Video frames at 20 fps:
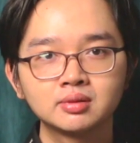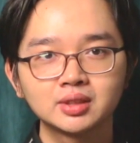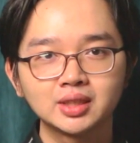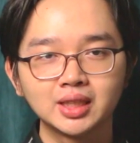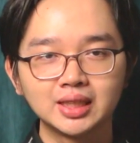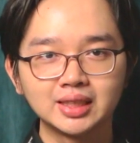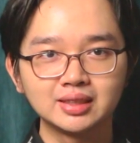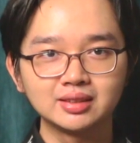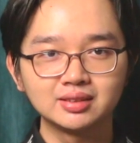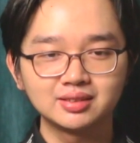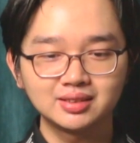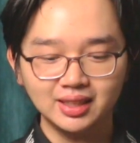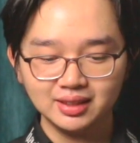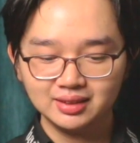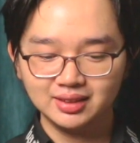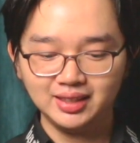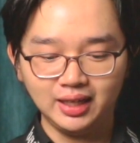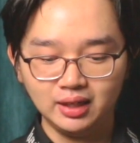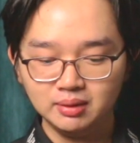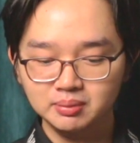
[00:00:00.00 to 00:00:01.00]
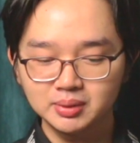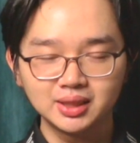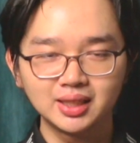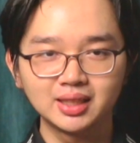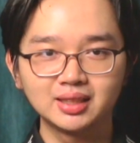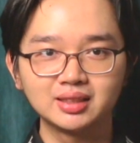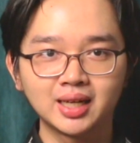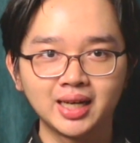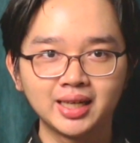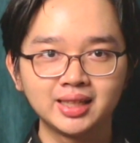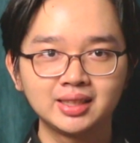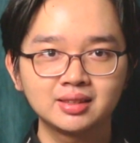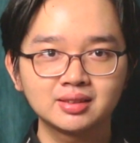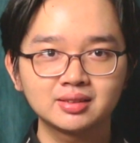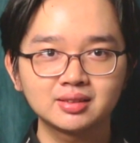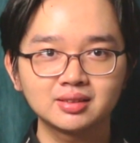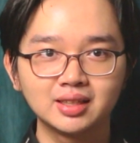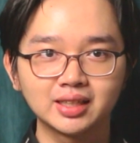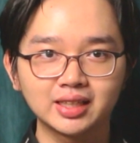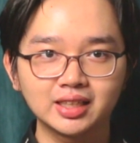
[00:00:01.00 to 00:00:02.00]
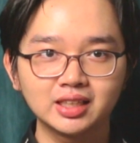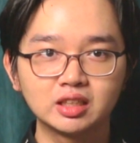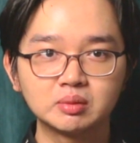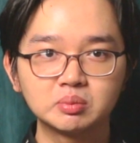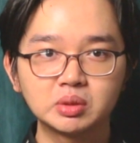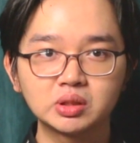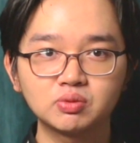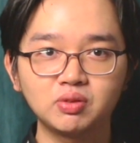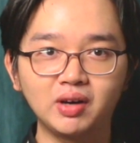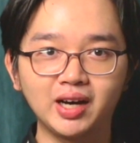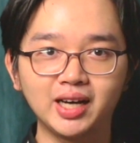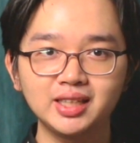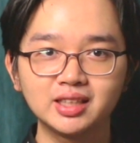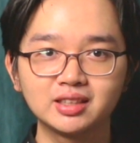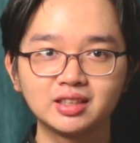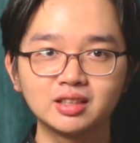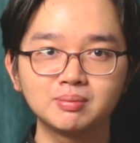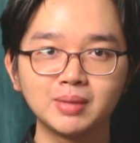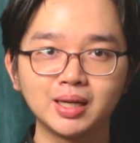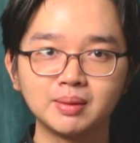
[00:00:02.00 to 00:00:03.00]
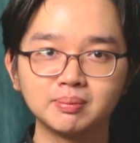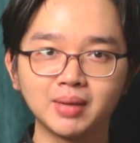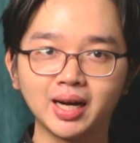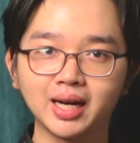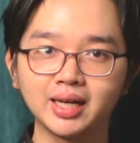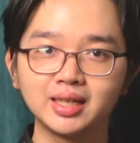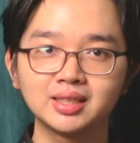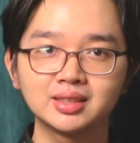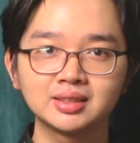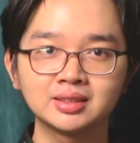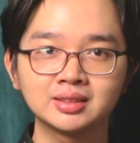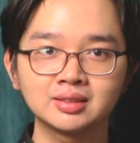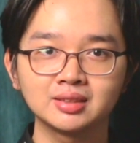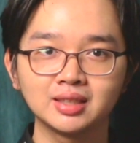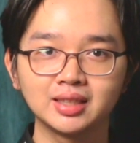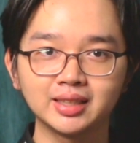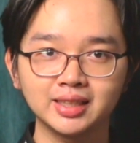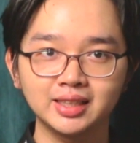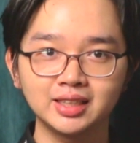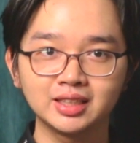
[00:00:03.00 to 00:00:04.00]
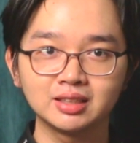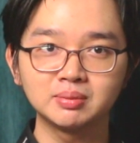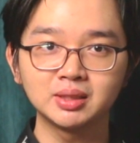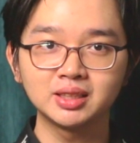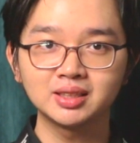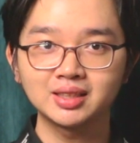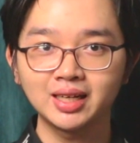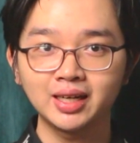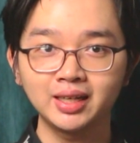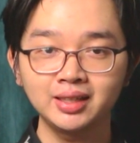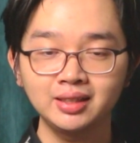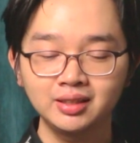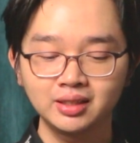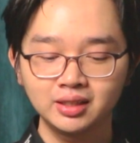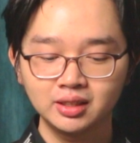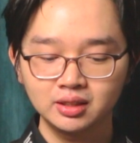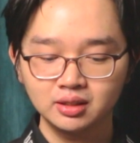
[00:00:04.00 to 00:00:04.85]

thì chắc chắn mình nhìn ngay là cái hình bên phải nhìn nó mềm mại hơn là cái hình bên trái